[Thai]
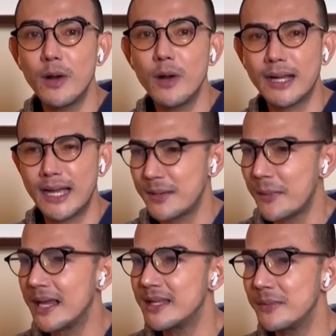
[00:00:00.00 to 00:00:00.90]
ว่าการทำ
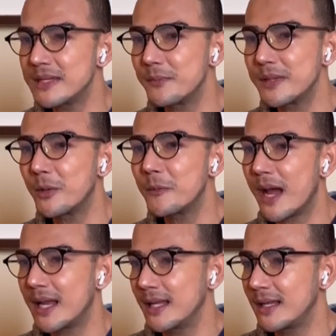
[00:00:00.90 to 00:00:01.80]
ฮัทเนี่ยไม่จำเป็นต้อง
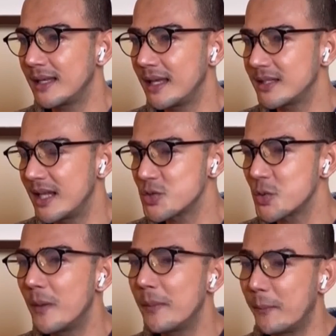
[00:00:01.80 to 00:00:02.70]
มาในในในช่
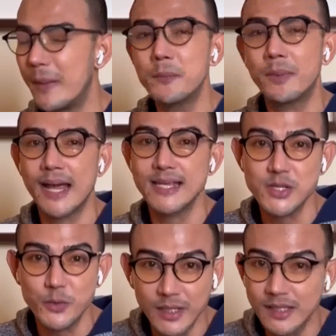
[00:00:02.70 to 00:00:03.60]
วงแบบบั้นปลาย
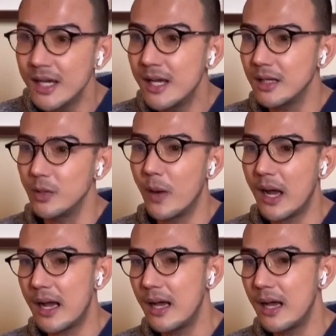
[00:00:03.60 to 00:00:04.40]
ชีวิตหรือว่า